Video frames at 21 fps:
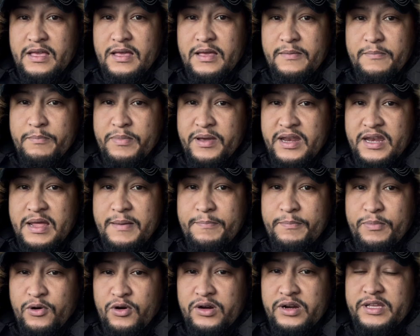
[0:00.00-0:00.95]
vine
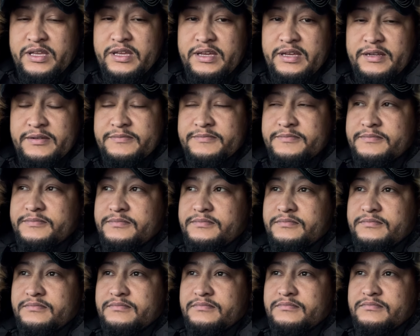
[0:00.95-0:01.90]
porque
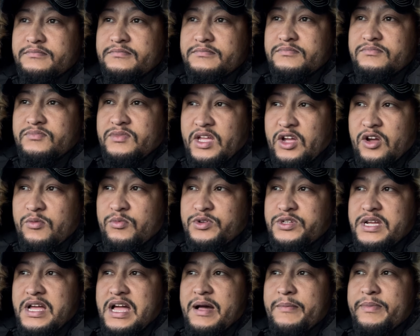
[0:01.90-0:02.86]
tengo
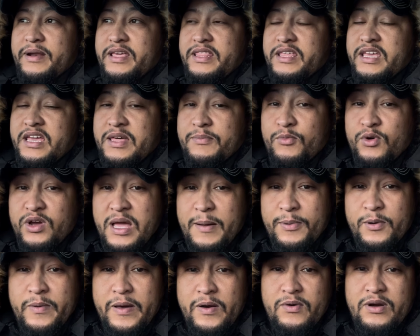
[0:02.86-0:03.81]
mucha hambre y dije, voy a
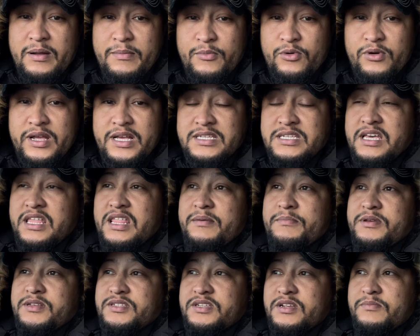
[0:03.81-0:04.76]
probar una hamburguesa de
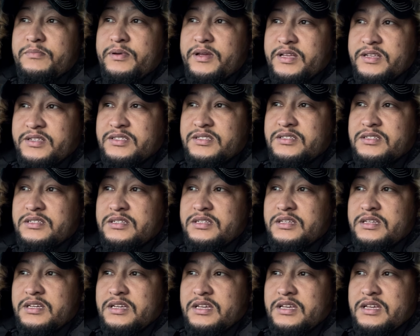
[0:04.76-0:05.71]
Mr. Beast
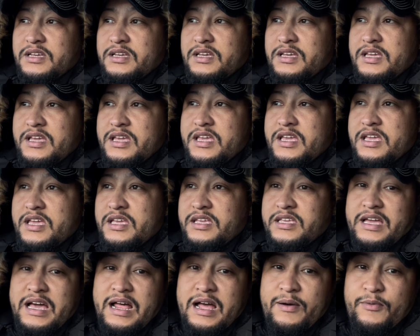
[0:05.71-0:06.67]
y
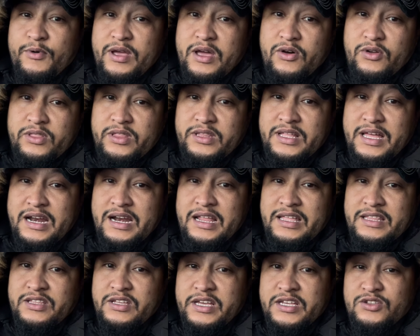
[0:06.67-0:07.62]
ya voy a
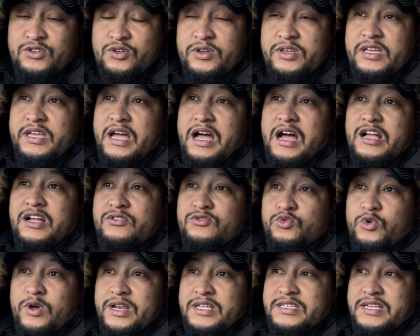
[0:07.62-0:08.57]
ordenarla. Estoy
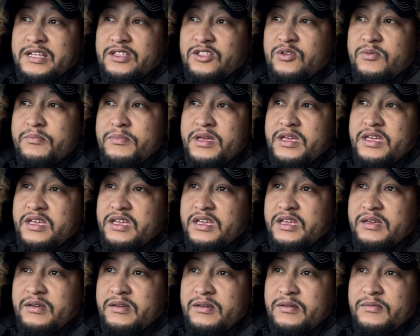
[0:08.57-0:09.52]
actualizando
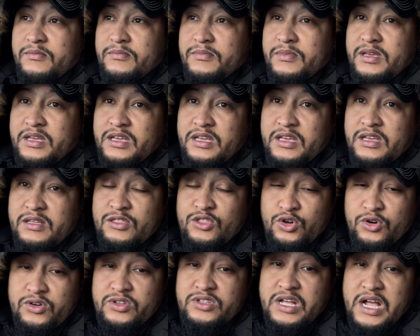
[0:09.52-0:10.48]
mi, mi
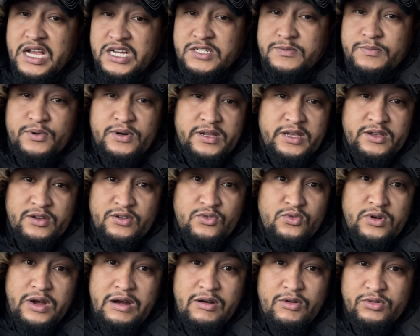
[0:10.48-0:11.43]
DoorDash porque yo
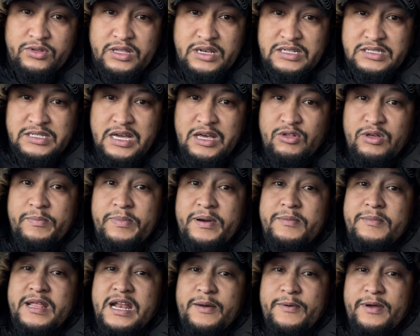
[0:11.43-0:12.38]
nunca lo he utilizado. Es
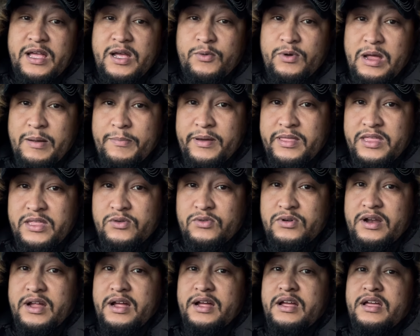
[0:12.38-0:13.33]
primera vez que voy a pedir
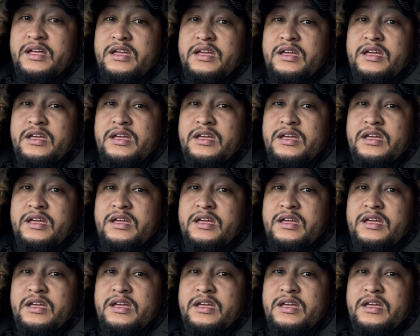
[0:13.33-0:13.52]
una